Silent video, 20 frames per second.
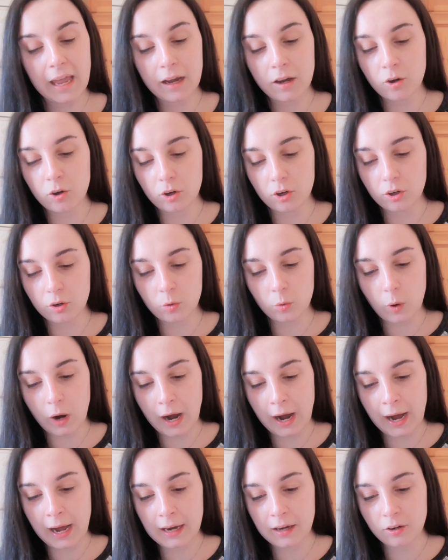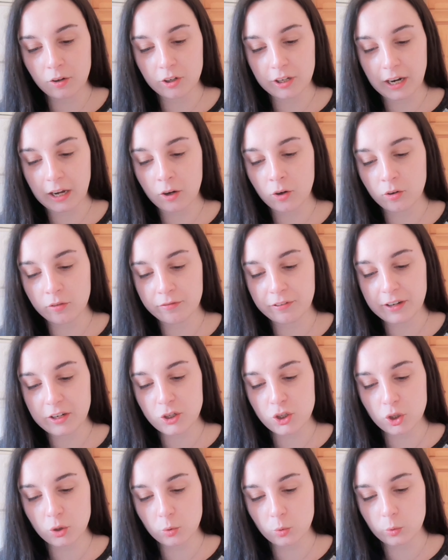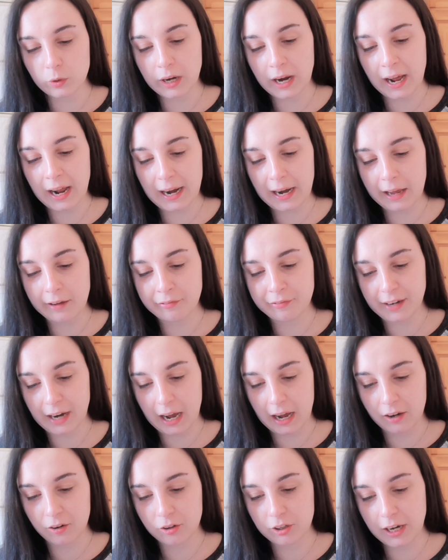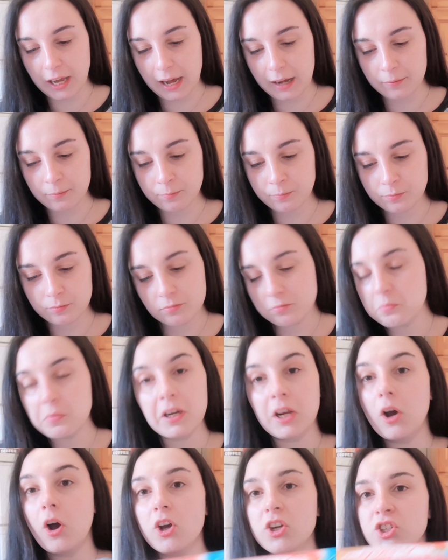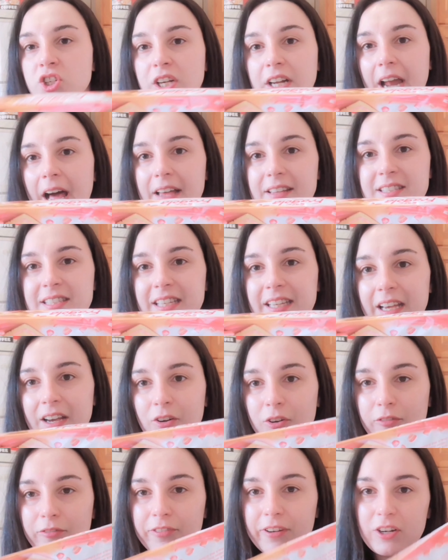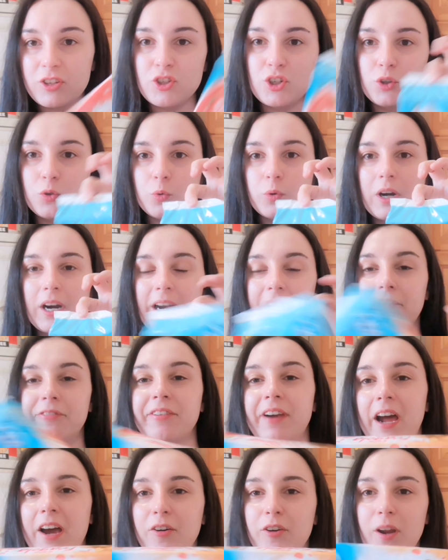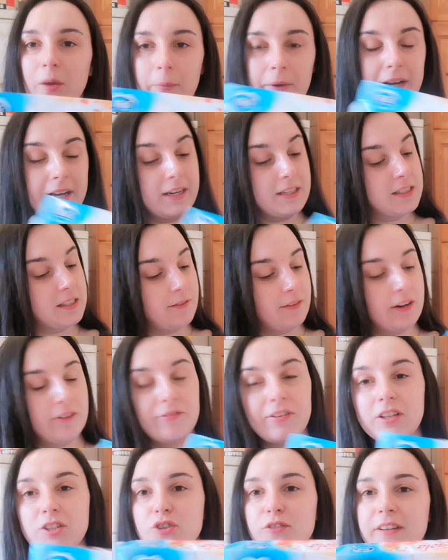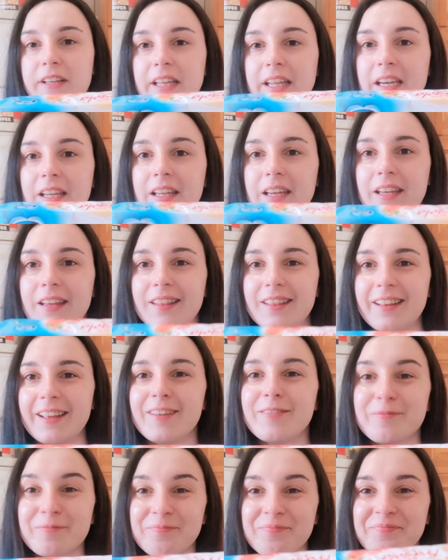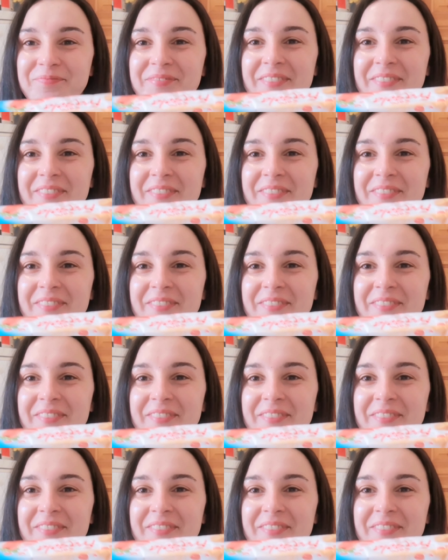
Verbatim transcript: eccolo qua allora con farcitura alla fragola brioche classiche con farcitura alla fragola magari se ve le faccio vedere dite